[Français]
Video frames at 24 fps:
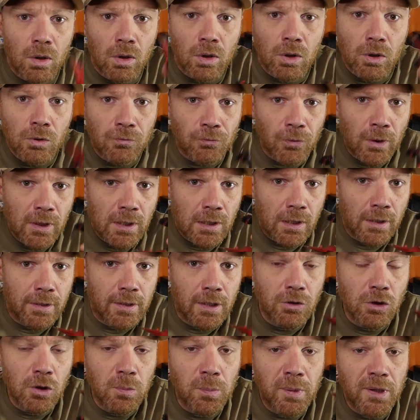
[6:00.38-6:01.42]
Une fois que la
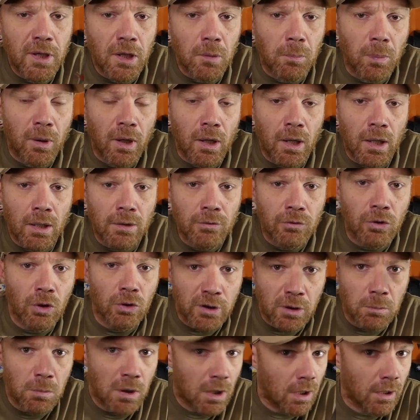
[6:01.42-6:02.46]
canopie est prête, on
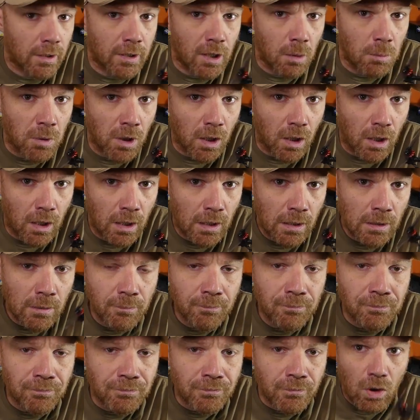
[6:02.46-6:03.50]
y met la
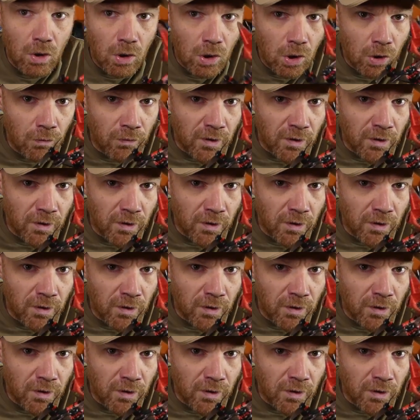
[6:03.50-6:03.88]
caméra, le